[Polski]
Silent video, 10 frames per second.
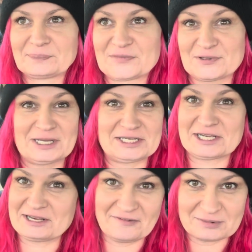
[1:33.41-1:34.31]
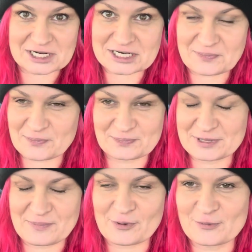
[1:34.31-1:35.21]
Słuchajcie, nie wiem, czy ja się
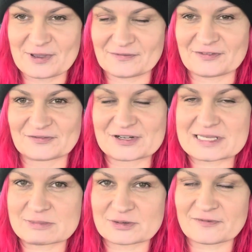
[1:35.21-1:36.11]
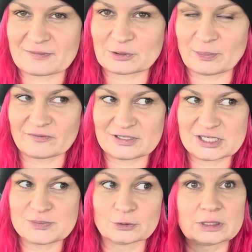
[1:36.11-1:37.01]
nie pogubię w tym wszystkim, żeby wam to
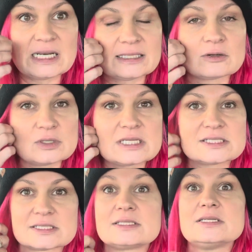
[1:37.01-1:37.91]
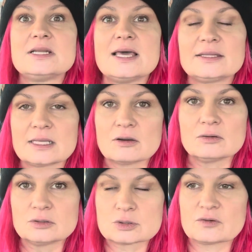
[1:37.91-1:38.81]
powiedzieć, bo tyle tego jest, tyle tego
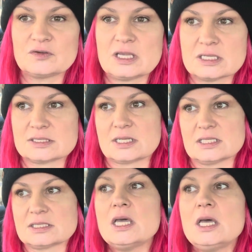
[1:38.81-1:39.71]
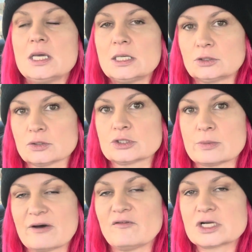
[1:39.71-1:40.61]
dosłownie jest teraz to, co
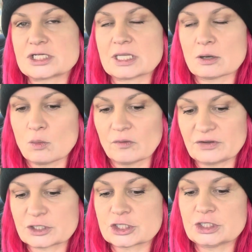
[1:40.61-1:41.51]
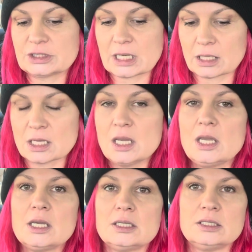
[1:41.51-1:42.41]
mam właśnie na głowie, czyli tak,
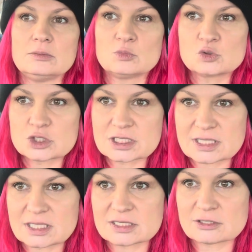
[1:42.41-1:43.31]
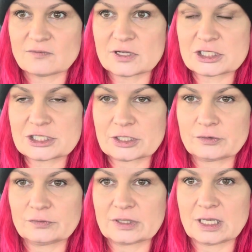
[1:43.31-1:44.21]
y, muszę zarejestrować
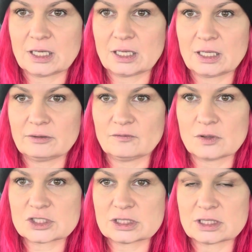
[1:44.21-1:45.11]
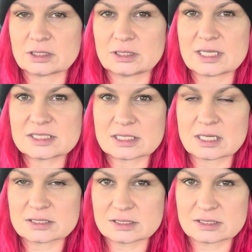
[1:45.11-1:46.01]
się na właśnie ten nursing
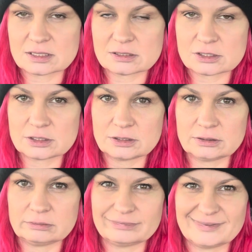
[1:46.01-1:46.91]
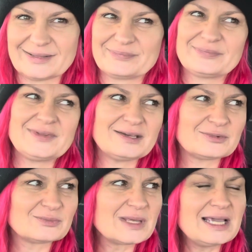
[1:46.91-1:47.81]
assistant, czyli nie wiem, nie wiem,
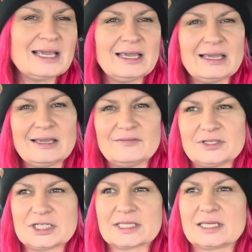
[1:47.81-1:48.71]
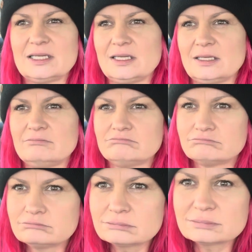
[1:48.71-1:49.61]
no, wiecie, taki
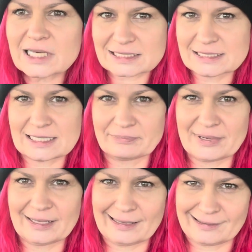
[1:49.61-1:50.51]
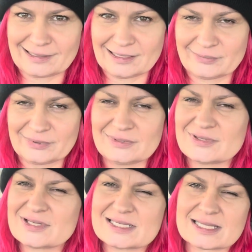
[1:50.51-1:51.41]
asystent pielęgniarki jakby, to,
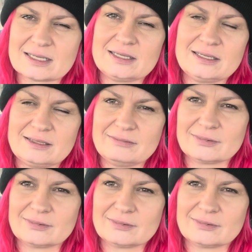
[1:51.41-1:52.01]
to jest taki